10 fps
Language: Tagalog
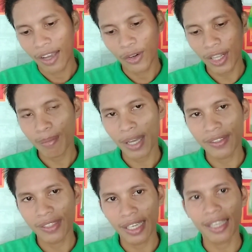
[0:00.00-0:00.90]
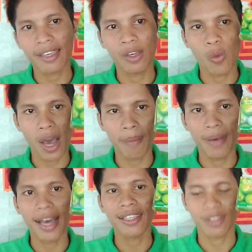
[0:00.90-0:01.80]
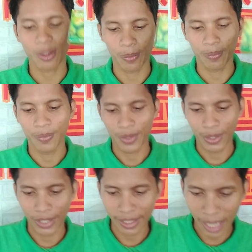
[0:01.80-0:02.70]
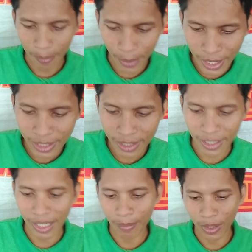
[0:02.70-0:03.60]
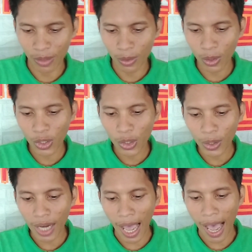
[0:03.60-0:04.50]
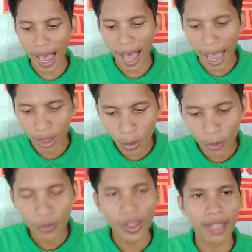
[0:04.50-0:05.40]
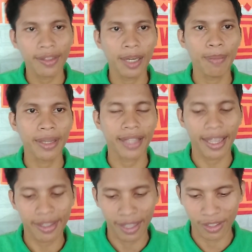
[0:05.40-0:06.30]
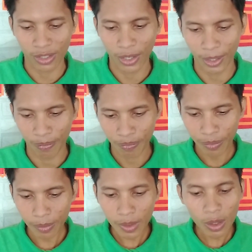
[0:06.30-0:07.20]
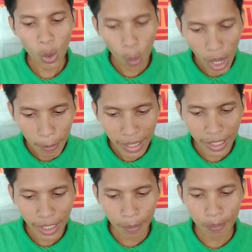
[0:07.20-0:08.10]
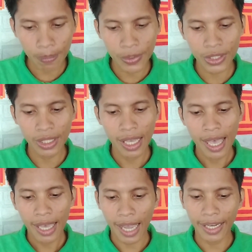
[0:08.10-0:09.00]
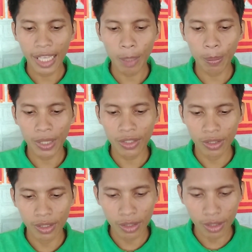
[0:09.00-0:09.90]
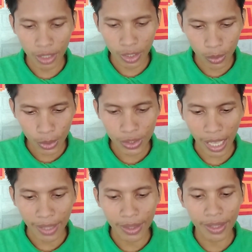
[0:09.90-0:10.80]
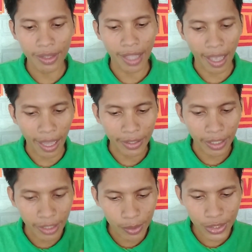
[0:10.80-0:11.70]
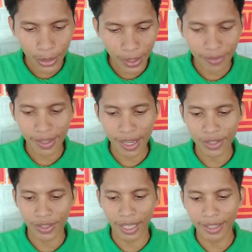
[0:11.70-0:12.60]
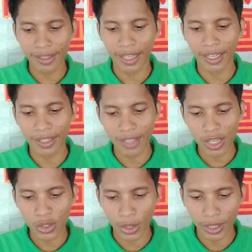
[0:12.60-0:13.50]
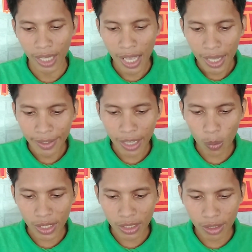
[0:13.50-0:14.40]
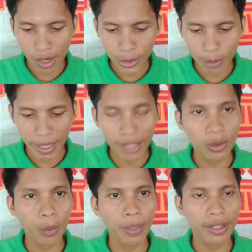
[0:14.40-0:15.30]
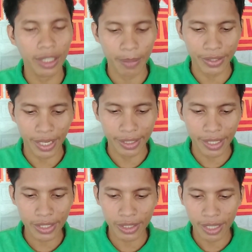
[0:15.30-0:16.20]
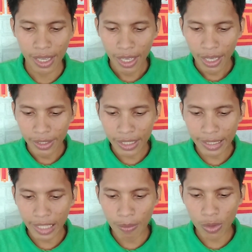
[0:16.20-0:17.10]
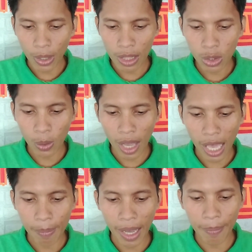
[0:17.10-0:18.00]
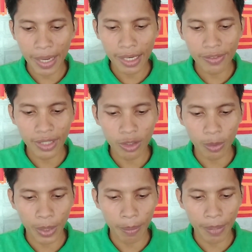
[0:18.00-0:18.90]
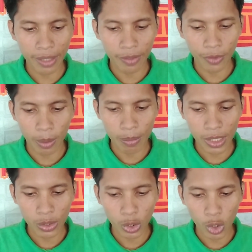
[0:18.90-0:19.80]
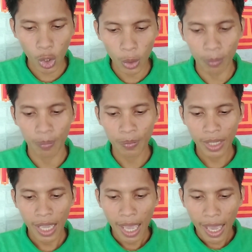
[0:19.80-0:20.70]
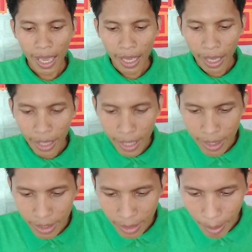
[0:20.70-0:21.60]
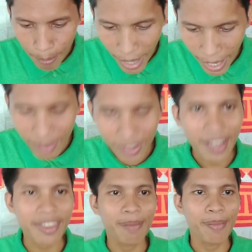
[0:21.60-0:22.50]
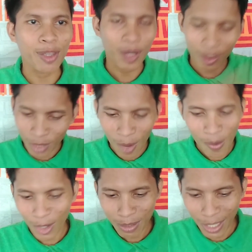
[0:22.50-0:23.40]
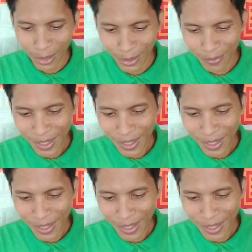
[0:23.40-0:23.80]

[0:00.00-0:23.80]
Green Magic Guava Soap. Yon. Tapos, sa number 2, Cure Atophic Dermatitis. Yon. Guava leaves can help pre reduce and uh, ah, reduce the redness in the irritation that was caused by atopic dermatitis. These leaves also have ability to prevent the formation of histamines. Yan, histamines man ang tawag dito sa yun.